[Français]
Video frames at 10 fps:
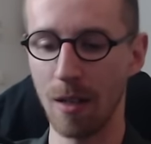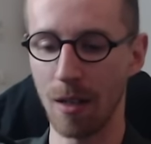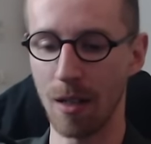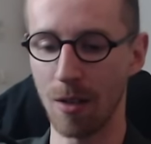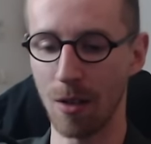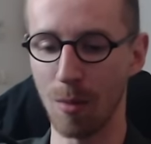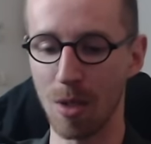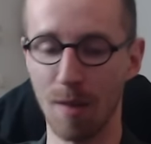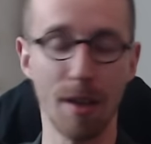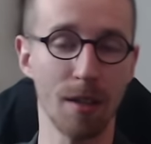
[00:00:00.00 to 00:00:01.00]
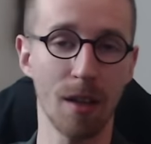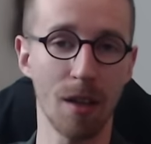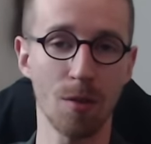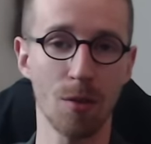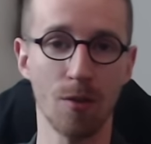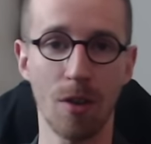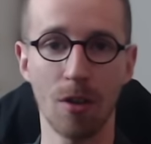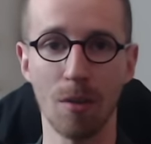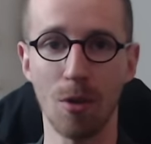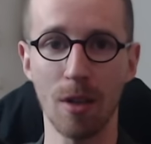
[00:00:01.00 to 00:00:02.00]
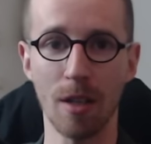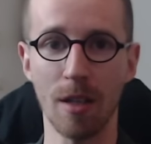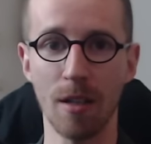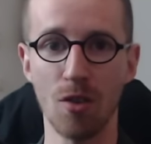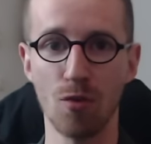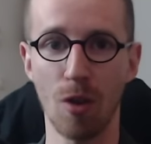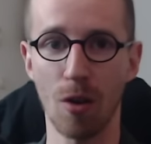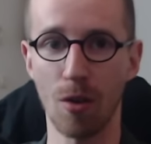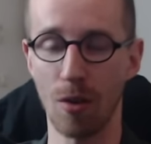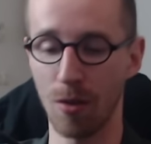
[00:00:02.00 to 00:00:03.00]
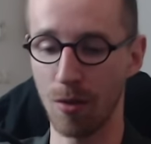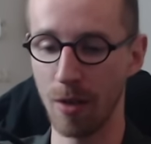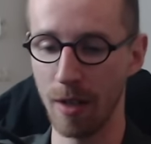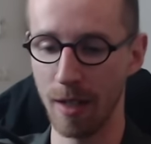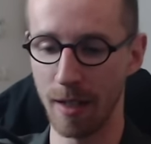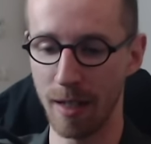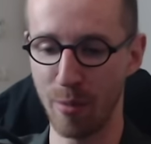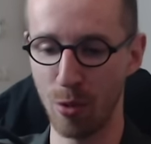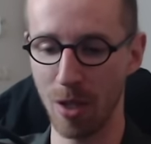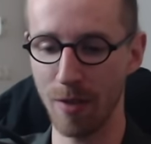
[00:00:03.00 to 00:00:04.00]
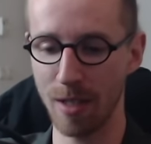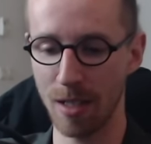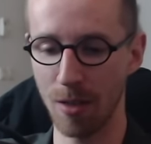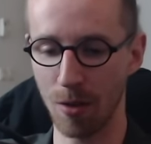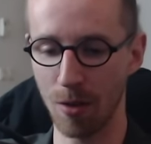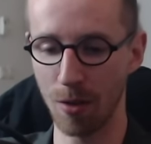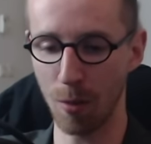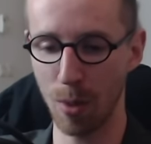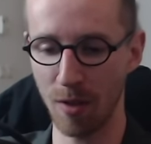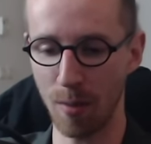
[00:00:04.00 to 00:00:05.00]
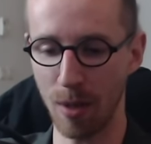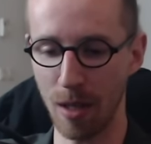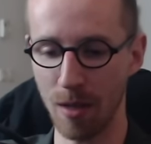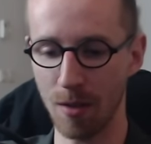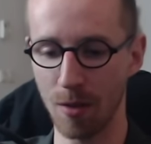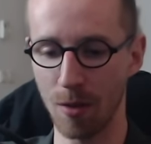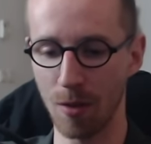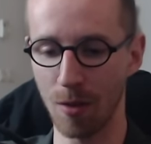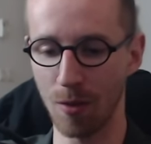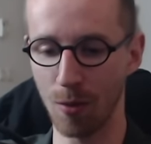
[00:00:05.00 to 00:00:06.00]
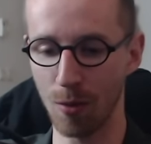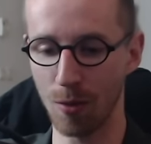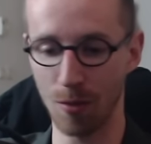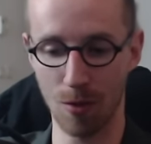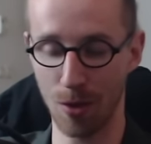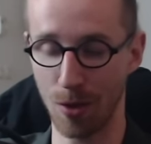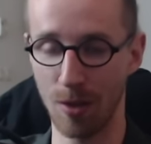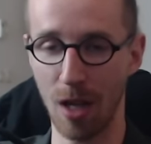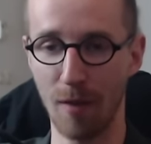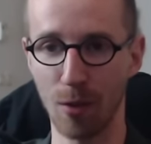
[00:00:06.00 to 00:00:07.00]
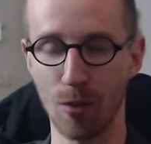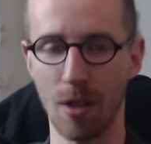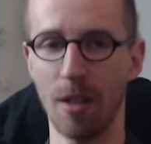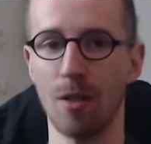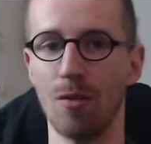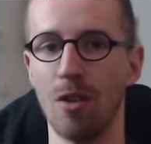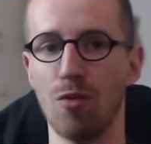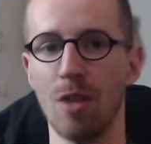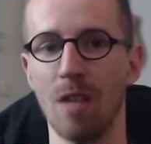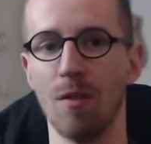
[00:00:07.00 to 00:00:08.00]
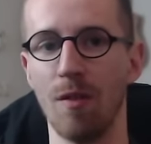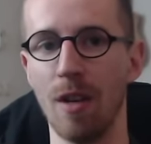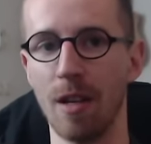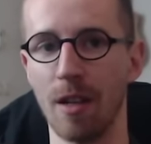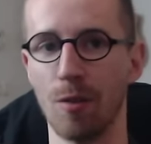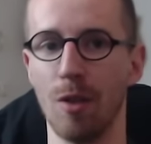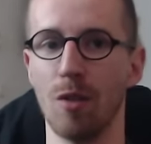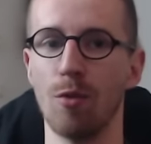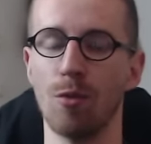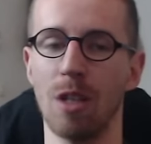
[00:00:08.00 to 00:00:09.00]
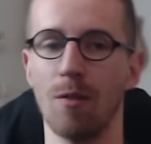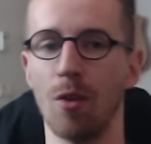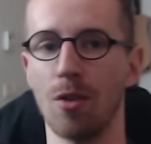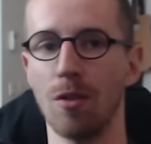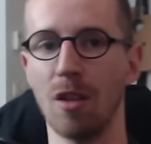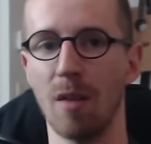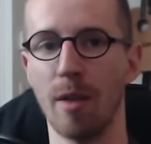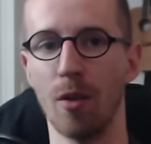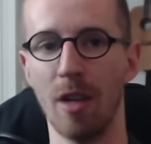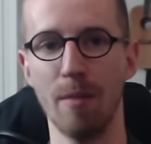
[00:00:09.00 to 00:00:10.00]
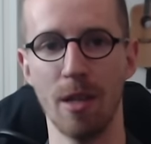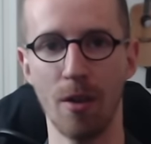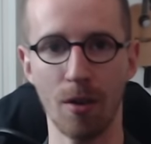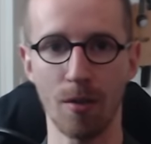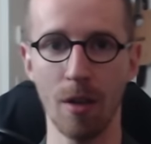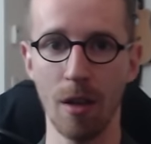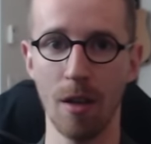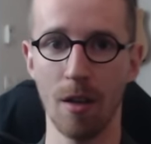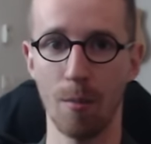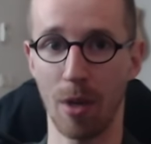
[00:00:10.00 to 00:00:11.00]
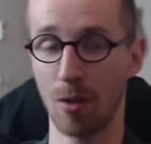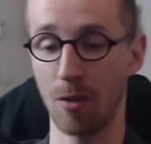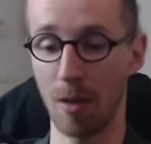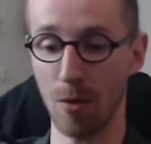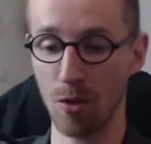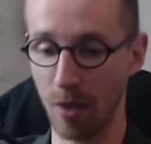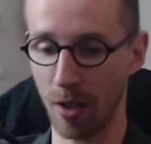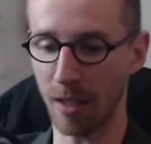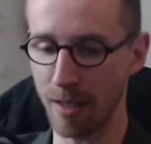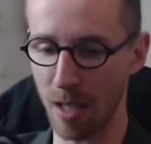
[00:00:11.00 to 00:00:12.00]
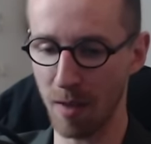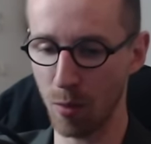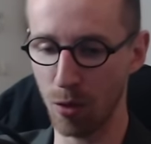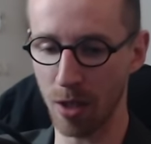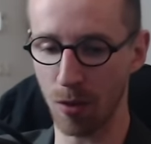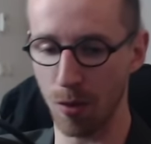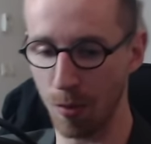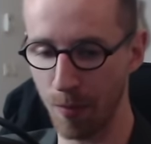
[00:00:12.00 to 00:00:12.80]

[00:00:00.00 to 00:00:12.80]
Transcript: Et euh, bah, ça va être intéressant de voir comment les, joueurs euh, les plus investis dans le, dans le PVP euh, vont s'en sortir avec tout ça, quels sont les choix qu'ils vont faire, quelles sont les options qui vont ressortir comme étant les meilleures. Personnellement, je vais regarder ça avec beaucoup d'attention.